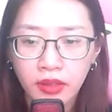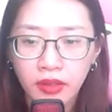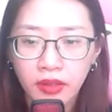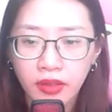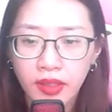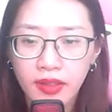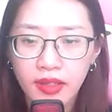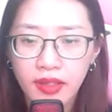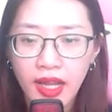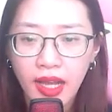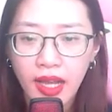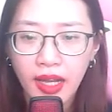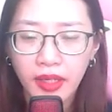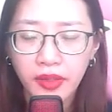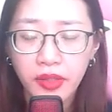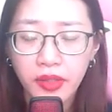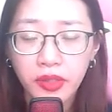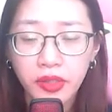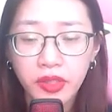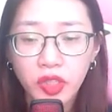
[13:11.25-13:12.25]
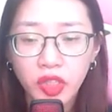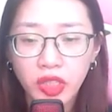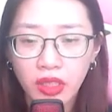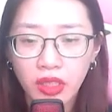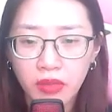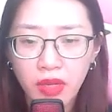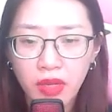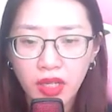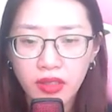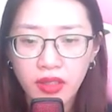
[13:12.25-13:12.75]
Chỉ là dưới sự
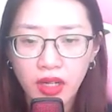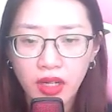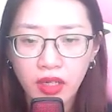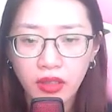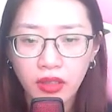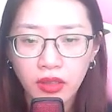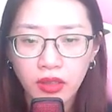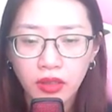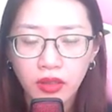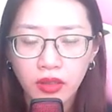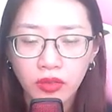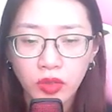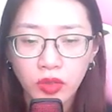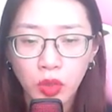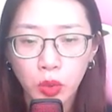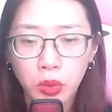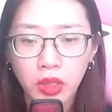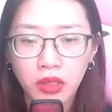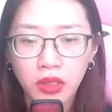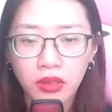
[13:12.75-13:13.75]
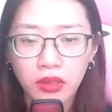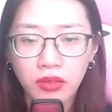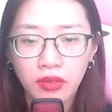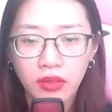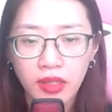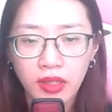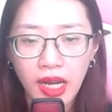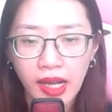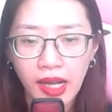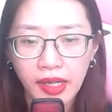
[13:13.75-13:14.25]
bất ngờ, thụ thương
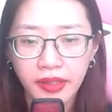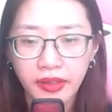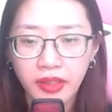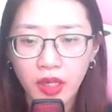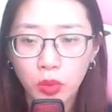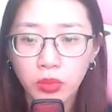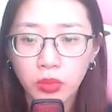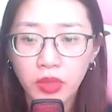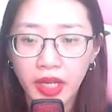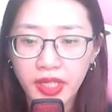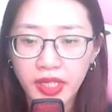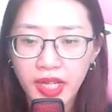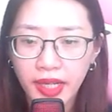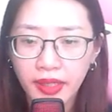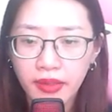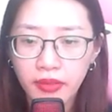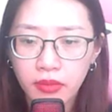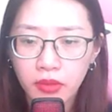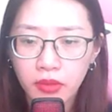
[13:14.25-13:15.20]
lại không thể tránh.